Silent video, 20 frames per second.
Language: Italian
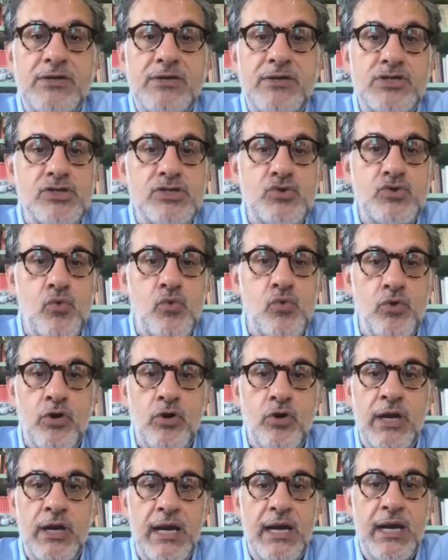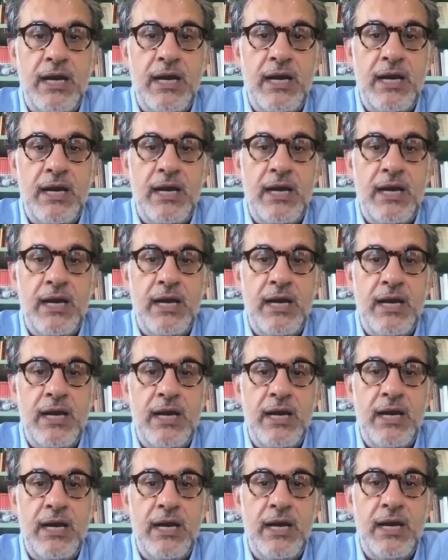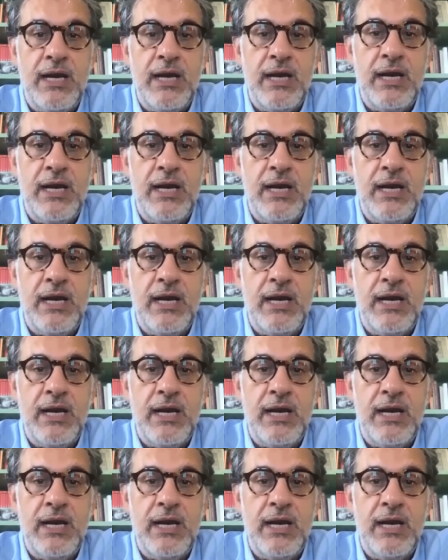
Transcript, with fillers: ma ciascuno nella propria stanza.